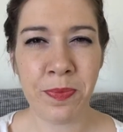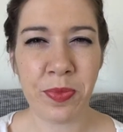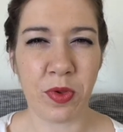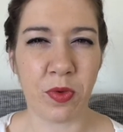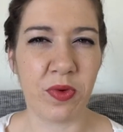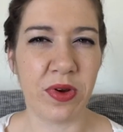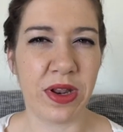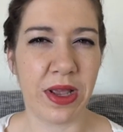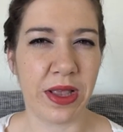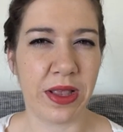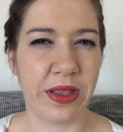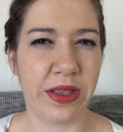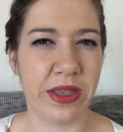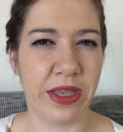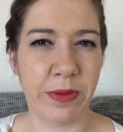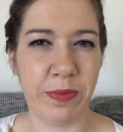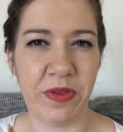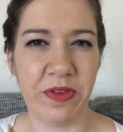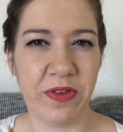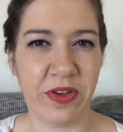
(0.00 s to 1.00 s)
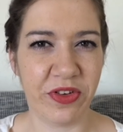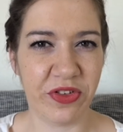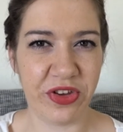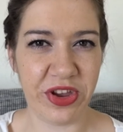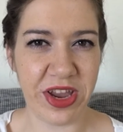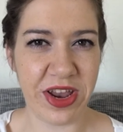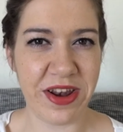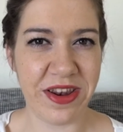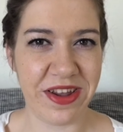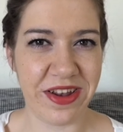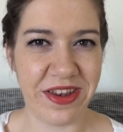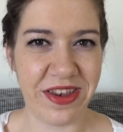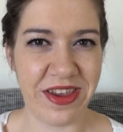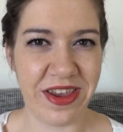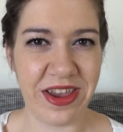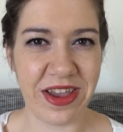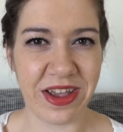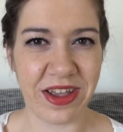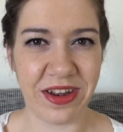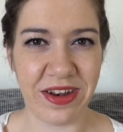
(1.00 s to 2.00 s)
Und da gibt es verschiedene
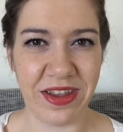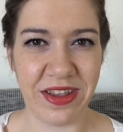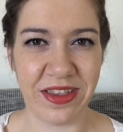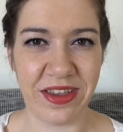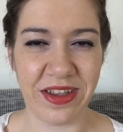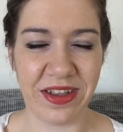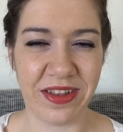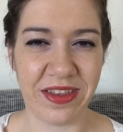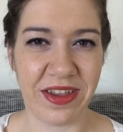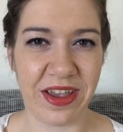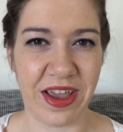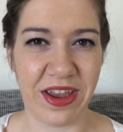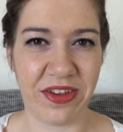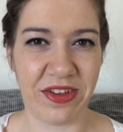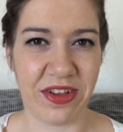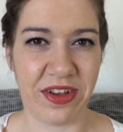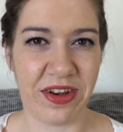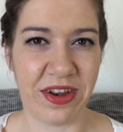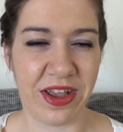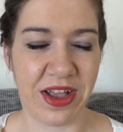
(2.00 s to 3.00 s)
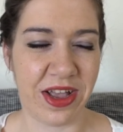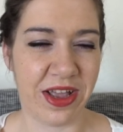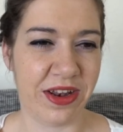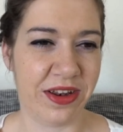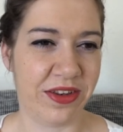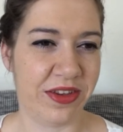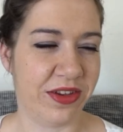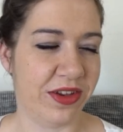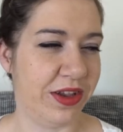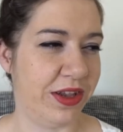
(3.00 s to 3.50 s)
Tiere, die sie gezeichnet hat,